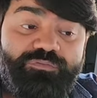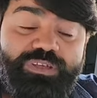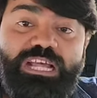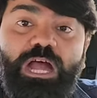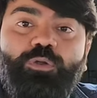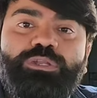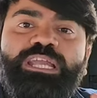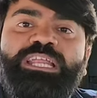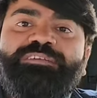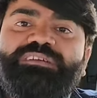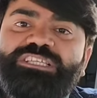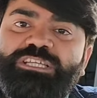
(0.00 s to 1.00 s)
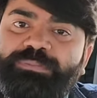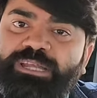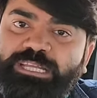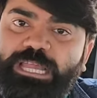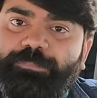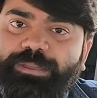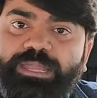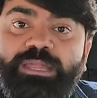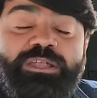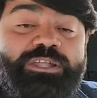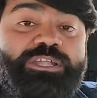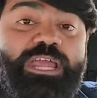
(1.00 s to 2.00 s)
विदाउट इन्वेस्टमेंट के भी
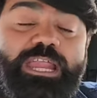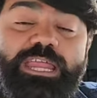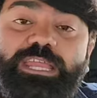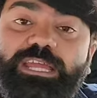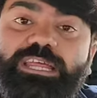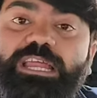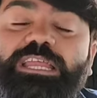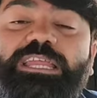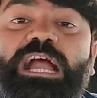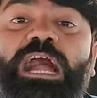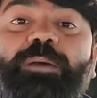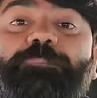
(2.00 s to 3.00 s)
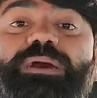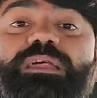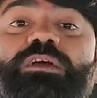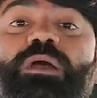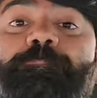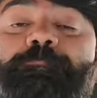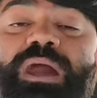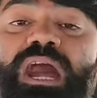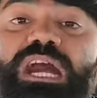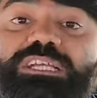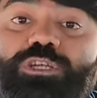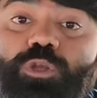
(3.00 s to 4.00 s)
डेली के डेली यहां पर
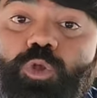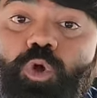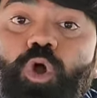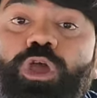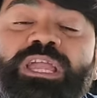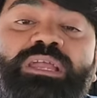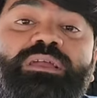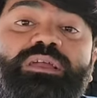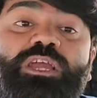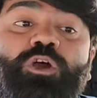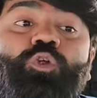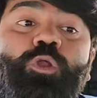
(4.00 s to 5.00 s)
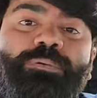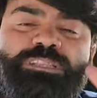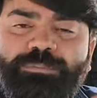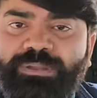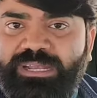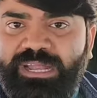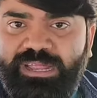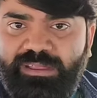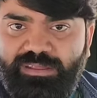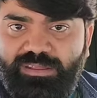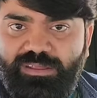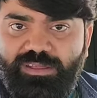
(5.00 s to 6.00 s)
पांच लोग करोड़पति बनना है
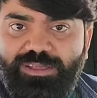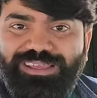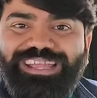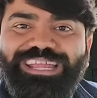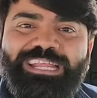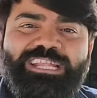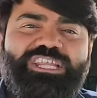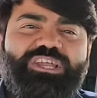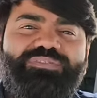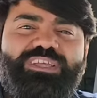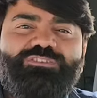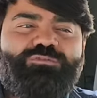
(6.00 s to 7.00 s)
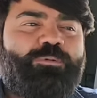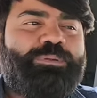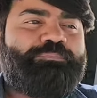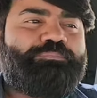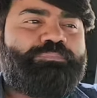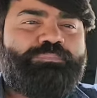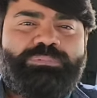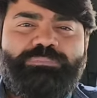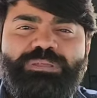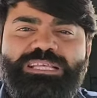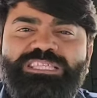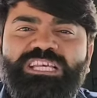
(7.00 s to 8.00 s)
एंट्री फीस वो भी
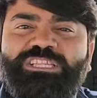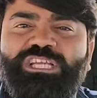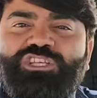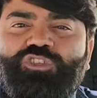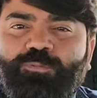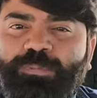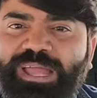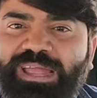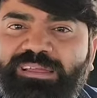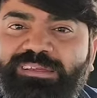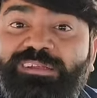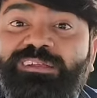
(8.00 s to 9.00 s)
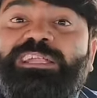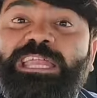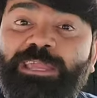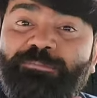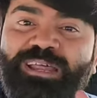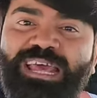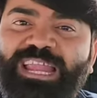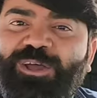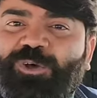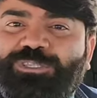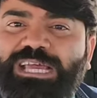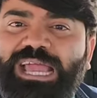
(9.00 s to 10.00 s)
बीस से तीस रुपए टीम बनाना
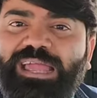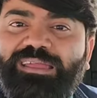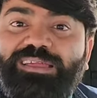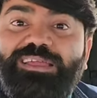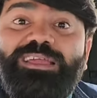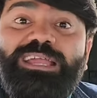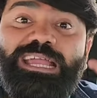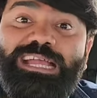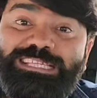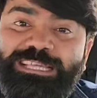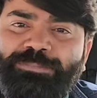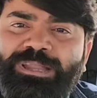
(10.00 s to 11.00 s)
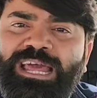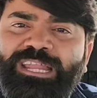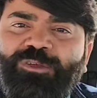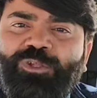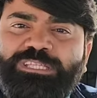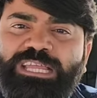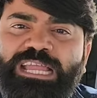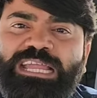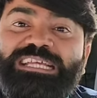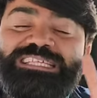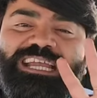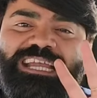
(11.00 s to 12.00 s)
होता है कैसे बनानी होती है
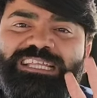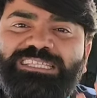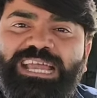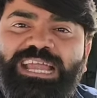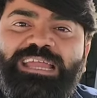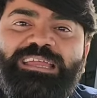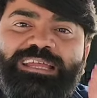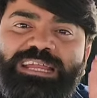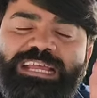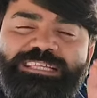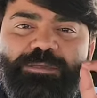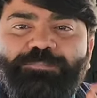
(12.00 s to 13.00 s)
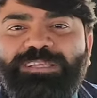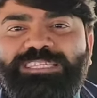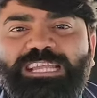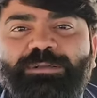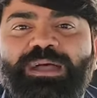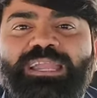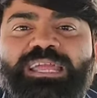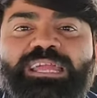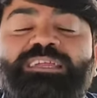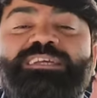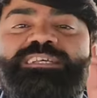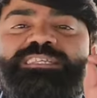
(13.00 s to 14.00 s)
कैसे करना है कैसे पैसे कमाने
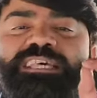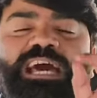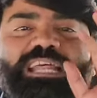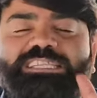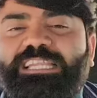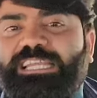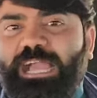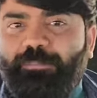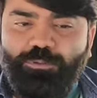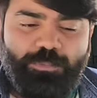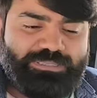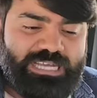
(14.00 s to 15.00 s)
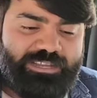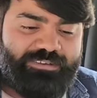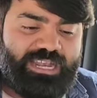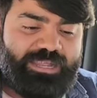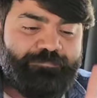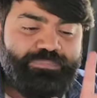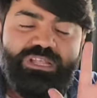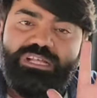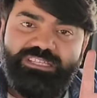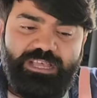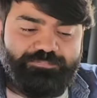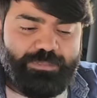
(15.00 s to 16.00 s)
हैं सारा तरीका आपको बताने वाला है
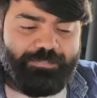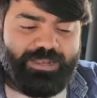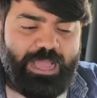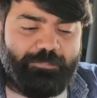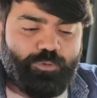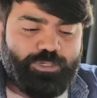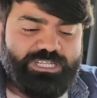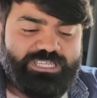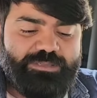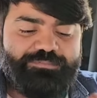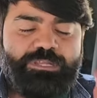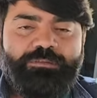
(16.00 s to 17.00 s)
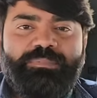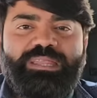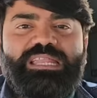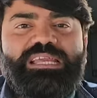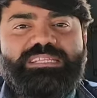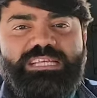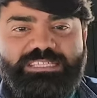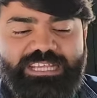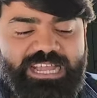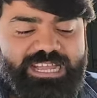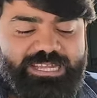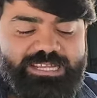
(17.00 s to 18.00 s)
सबसे पहले आपको डिस्क्रिप्शन में मैंने लिंक दे
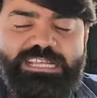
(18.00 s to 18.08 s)
दिया है